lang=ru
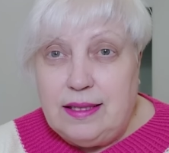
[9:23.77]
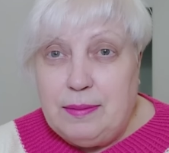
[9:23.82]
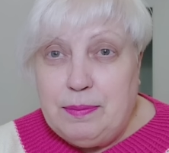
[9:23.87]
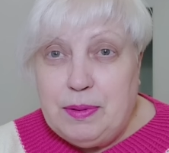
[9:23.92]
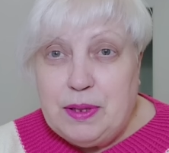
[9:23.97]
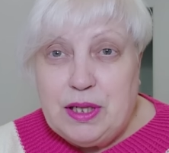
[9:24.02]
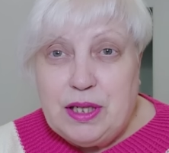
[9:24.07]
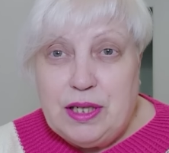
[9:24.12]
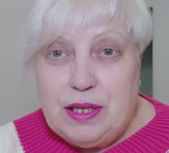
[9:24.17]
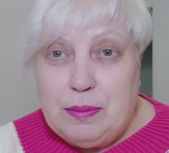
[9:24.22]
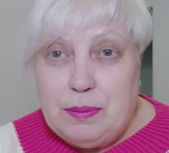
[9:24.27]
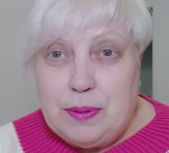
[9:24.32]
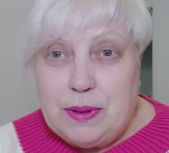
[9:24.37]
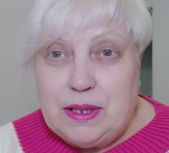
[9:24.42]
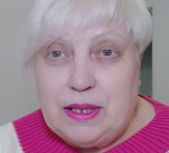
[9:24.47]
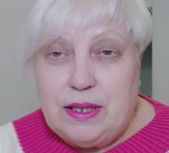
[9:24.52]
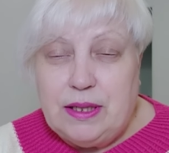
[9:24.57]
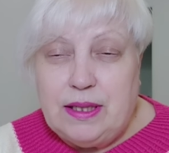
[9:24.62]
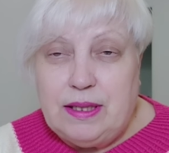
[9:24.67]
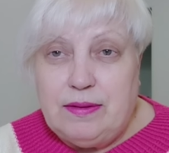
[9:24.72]
напишите,
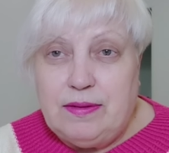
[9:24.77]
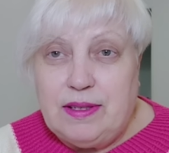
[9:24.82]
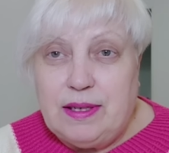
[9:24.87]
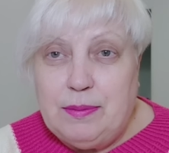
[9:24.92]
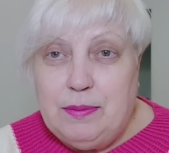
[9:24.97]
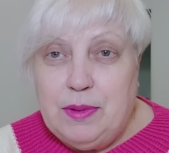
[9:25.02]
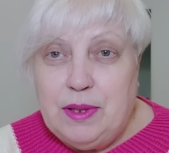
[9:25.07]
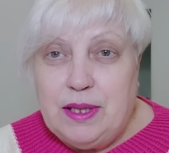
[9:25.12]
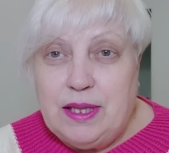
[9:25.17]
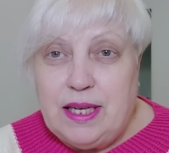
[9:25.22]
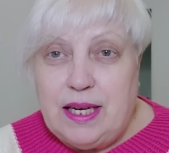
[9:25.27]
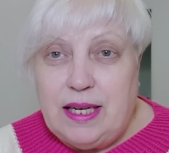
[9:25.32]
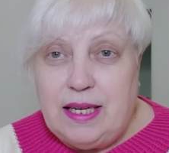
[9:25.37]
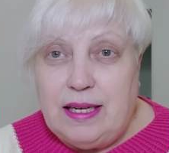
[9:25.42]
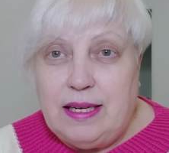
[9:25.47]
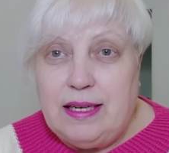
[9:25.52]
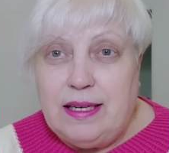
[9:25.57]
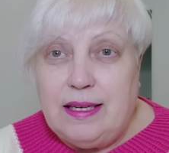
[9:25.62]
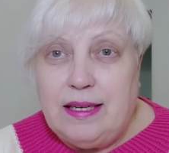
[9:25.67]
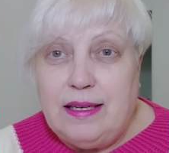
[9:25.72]
пожалуйста, в
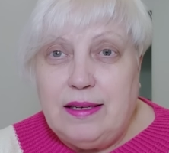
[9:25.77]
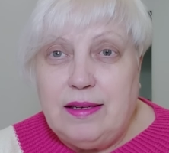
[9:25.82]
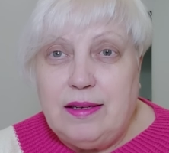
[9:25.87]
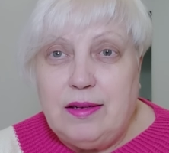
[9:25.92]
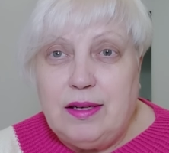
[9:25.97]
комментарии,